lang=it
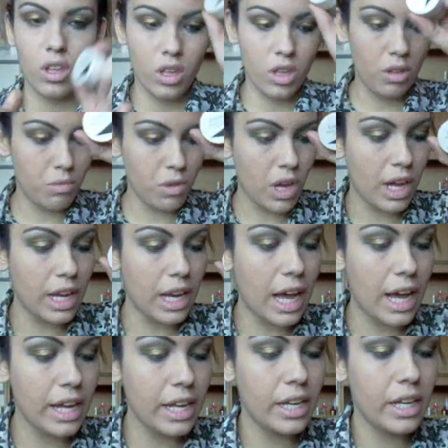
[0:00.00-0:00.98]
il mio
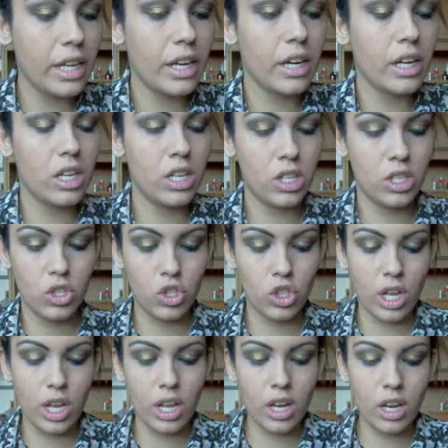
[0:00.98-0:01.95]
eyeliner in
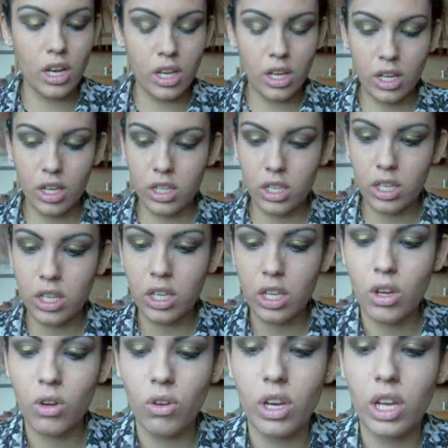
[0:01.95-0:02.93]
gel di
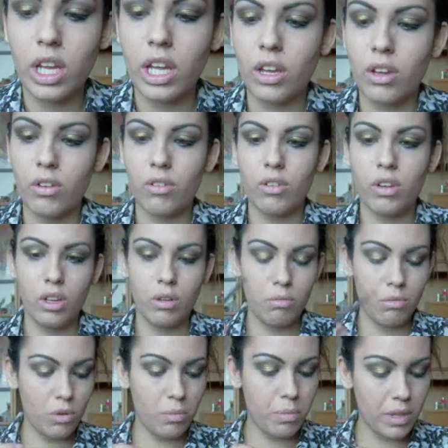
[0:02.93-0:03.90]
Kiko Nero, il
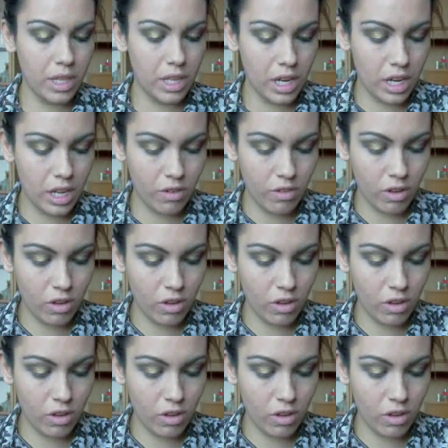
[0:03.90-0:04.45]
mio pennellino